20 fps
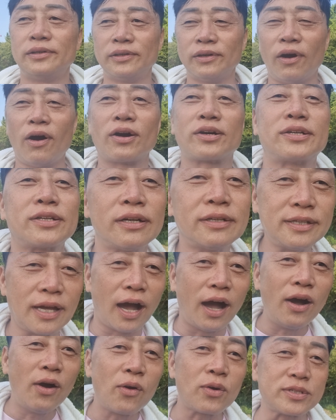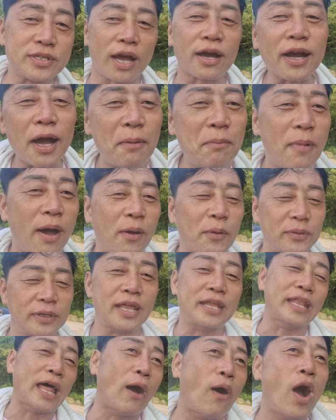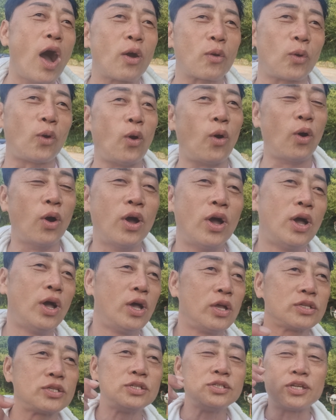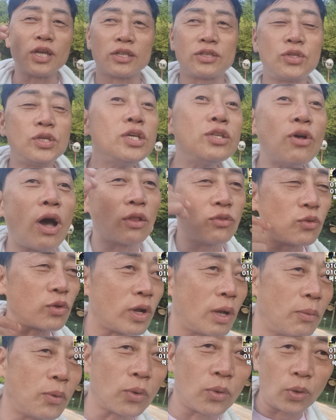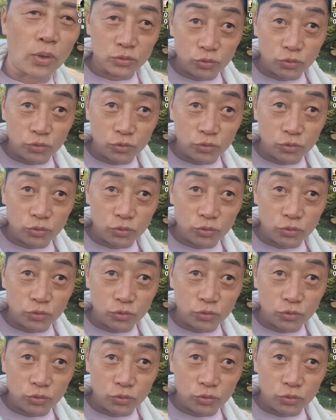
아 그러냐? 하고 잠깐만 하고 내가 나와갖고 진짜 뒤도 안 돌아보고